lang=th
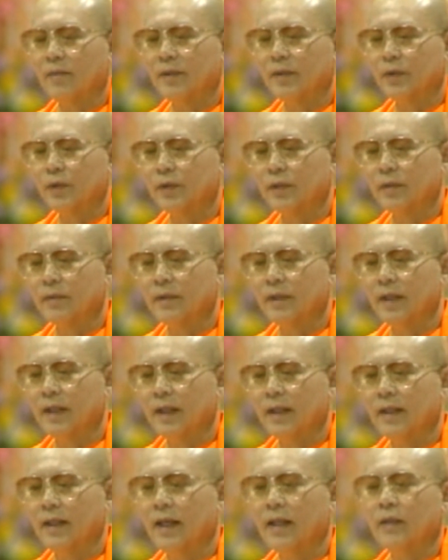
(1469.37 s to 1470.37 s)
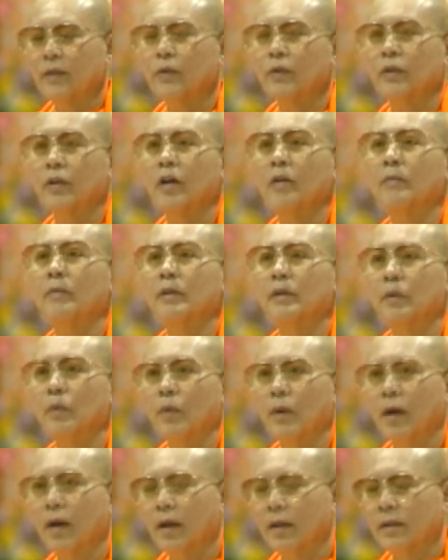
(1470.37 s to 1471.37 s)
ของพิสูจน์สำเนรและลูกน้องบริ
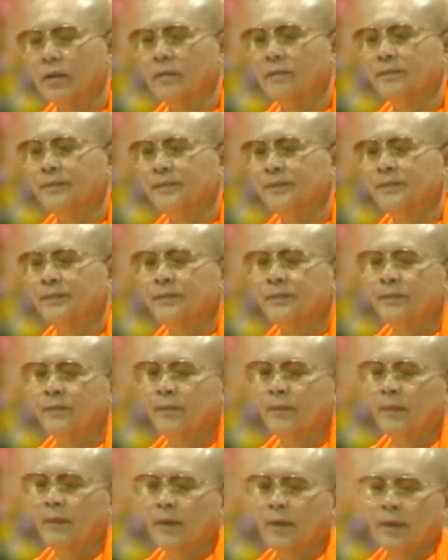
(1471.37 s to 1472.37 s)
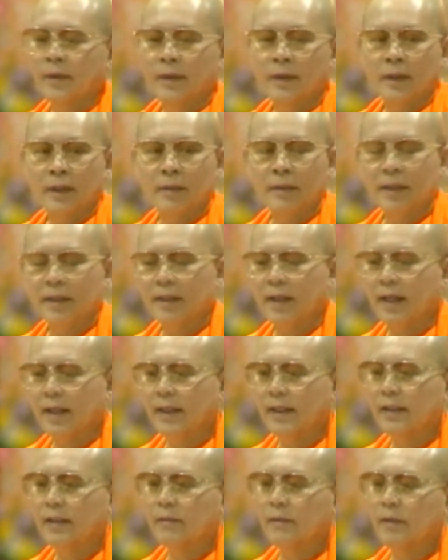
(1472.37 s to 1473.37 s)
วารธรรมชาติ
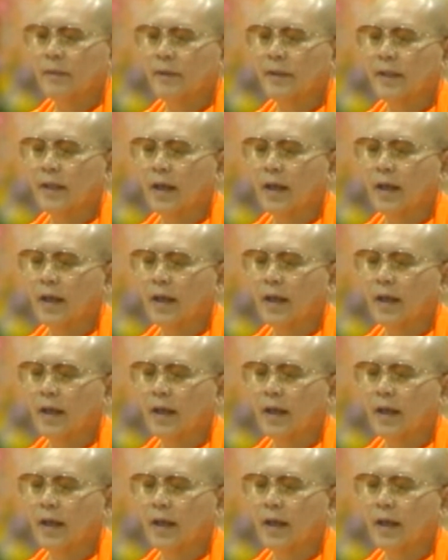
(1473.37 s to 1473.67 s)
นี้จึงมี